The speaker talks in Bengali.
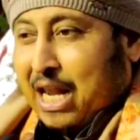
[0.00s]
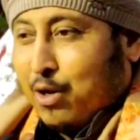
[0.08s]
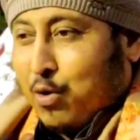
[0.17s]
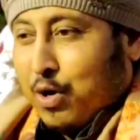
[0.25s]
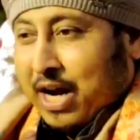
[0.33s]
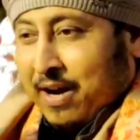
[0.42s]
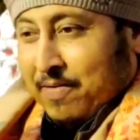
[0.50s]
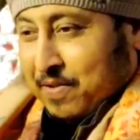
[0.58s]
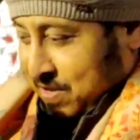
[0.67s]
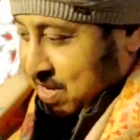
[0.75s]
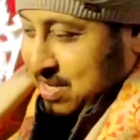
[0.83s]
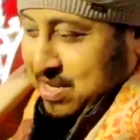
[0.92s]
খাল করে
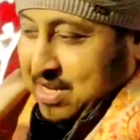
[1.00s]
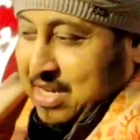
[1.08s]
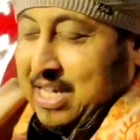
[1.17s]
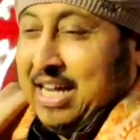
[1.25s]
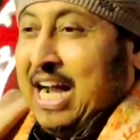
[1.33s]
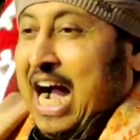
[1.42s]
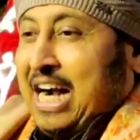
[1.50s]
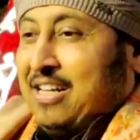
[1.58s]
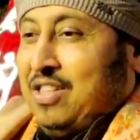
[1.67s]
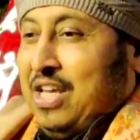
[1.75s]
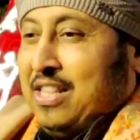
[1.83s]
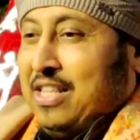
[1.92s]
গার্ড
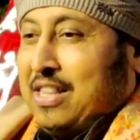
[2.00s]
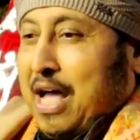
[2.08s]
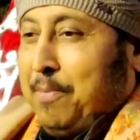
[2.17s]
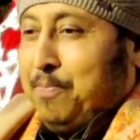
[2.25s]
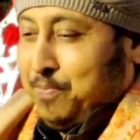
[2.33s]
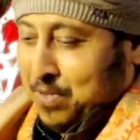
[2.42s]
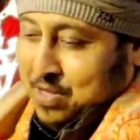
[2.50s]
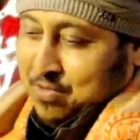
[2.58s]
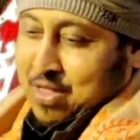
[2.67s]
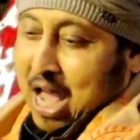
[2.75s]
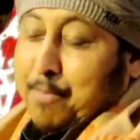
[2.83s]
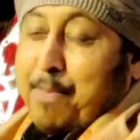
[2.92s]
দিয়ে দিতাম
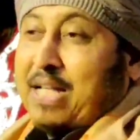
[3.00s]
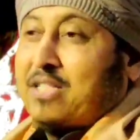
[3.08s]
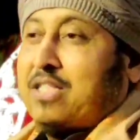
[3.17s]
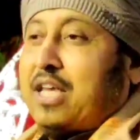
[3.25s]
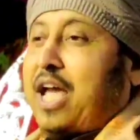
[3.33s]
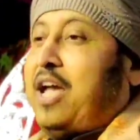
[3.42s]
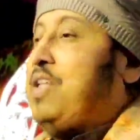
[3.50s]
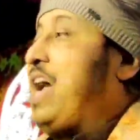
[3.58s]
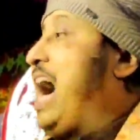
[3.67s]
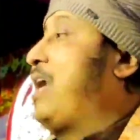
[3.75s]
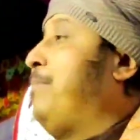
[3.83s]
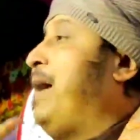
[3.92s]
তার পাশ দিয়ে
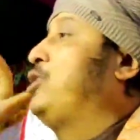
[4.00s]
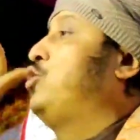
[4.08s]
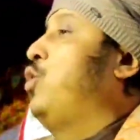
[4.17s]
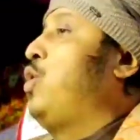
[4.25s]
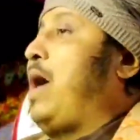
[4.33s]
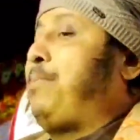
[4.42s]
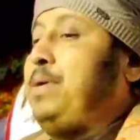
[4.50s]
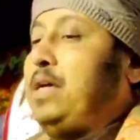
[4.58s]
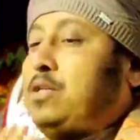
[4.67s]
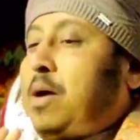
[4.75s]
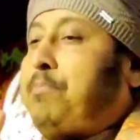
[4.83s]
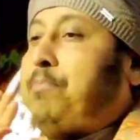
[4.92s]
আর মাছগুলো
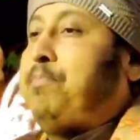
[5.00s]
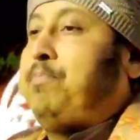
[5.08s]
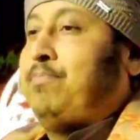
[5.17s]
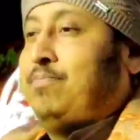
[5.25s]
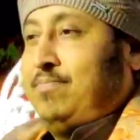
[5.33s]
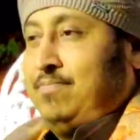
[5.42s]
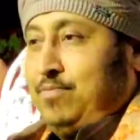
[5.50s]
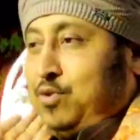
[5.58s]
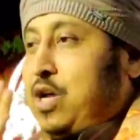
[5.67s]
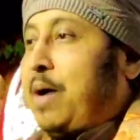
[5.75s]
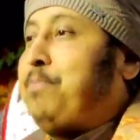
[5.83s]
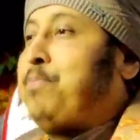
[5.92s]
লাপিয়ে ঝপ
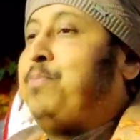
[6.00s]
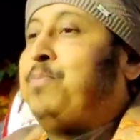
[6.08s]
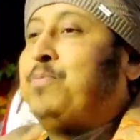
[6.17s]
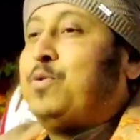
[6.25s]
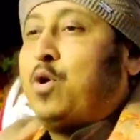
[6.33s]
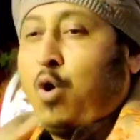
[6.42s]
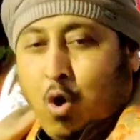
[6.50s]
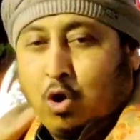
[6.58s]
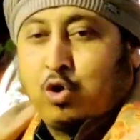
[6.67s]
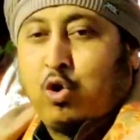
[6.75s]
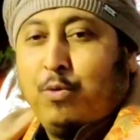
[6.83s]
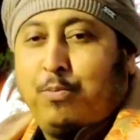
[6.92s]
ঝপ
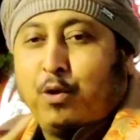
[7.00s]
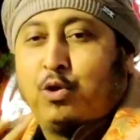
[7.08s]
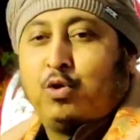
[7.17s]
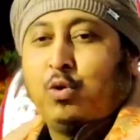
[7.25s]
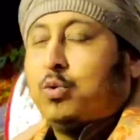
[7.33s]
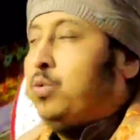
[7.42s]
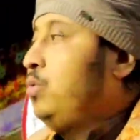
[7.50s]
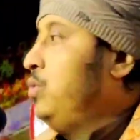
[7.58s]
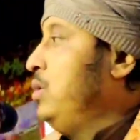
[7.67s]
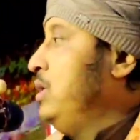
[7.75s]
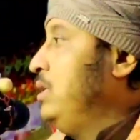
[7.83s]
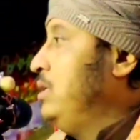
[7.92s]
গত্তই পড়ত
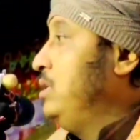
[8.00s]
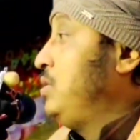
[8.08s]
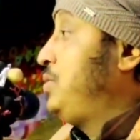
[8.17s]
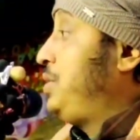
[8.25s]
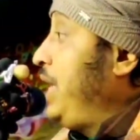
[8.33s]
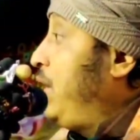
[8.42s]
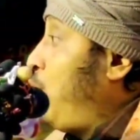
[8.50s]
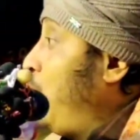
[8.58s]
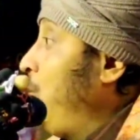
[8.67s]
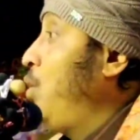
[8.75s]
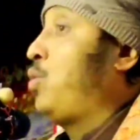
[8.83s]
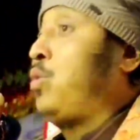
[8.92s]
ঠিক
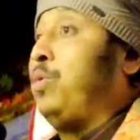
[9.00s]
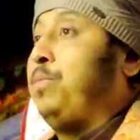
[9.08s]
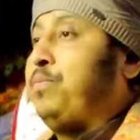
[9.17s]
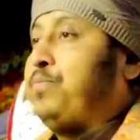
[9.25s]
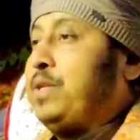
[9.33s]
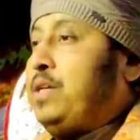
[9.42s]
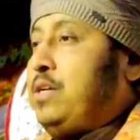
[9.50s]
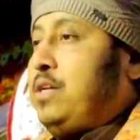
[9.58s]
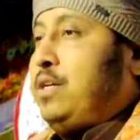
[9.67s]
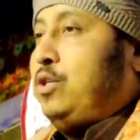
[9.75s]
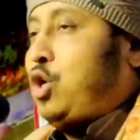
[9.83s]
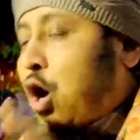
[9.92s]
ওই রকম
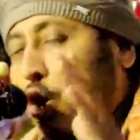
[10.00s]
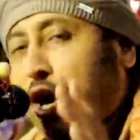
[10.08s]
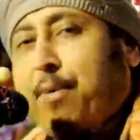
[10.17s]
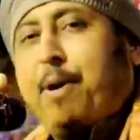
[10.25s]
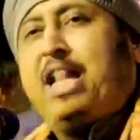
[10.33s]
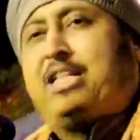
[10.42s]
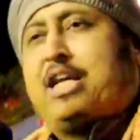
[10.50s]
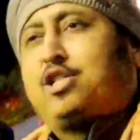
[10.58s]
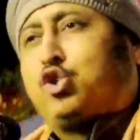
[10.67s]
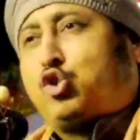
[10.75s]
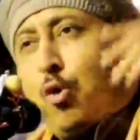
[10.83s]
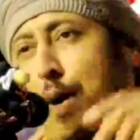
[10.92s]
যখনই বলছে
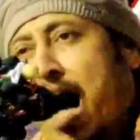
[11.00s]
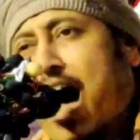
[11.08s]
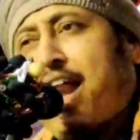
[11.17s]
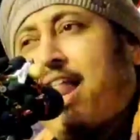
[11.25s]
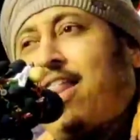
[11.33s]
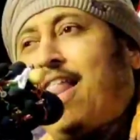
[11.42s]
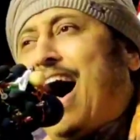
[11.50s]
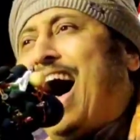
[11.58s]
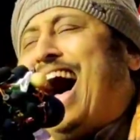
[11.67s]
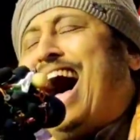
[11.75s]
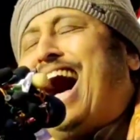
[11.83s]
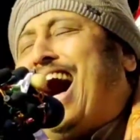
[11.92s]
সোভান আল্লাহ